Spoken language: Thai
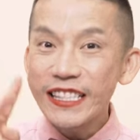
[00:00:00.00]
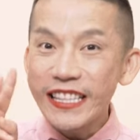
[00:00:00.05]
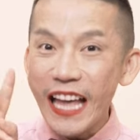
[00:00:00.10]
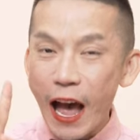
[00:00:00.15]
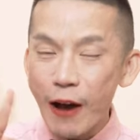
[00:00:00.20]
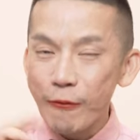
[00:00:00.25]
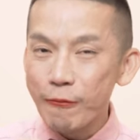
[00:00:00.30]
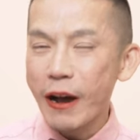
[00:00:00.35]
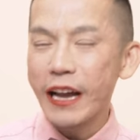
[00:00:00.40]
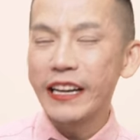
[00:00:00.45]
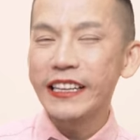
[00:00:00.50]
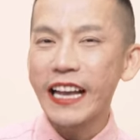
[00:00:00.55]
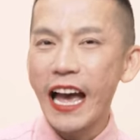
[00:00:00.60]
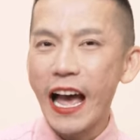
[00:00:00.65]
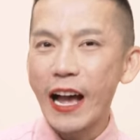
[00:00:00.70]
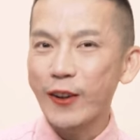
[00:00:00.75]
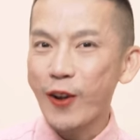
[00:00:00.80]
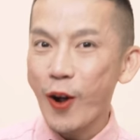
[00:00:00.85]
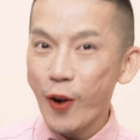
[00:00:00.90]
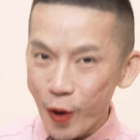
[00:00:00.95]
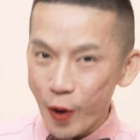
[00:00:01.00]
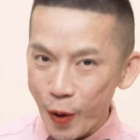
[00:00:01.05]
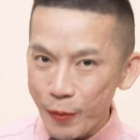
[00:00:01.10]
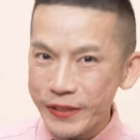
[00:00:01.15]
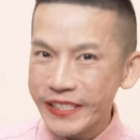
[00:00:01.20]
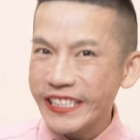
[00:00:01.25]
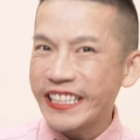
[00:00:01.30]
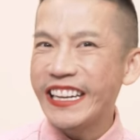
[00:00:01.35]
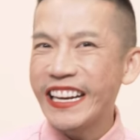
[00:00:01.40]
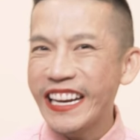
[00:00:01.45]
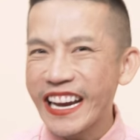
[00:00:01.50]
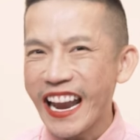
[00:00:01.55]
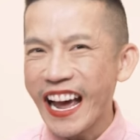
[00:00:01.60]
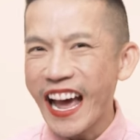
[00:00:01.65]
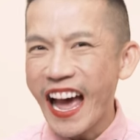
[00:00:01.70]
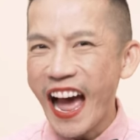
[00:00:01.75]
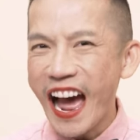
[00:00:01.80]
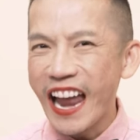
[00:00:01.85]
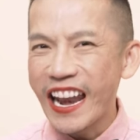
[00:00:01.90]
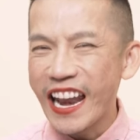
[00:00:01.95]
3วันค่ะก็ครบซีรีส์แล้ว
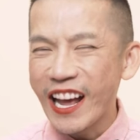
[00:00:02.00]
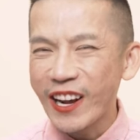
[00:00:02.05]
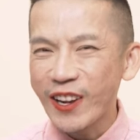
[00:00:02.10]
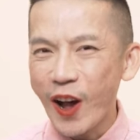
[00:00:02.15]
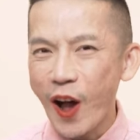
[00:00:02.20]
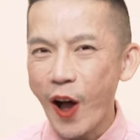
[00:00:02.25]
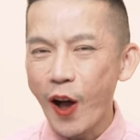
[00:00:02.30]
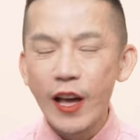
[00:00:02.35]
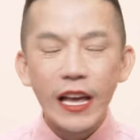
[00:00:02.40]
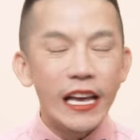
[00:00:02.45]
นะคะแล้วก็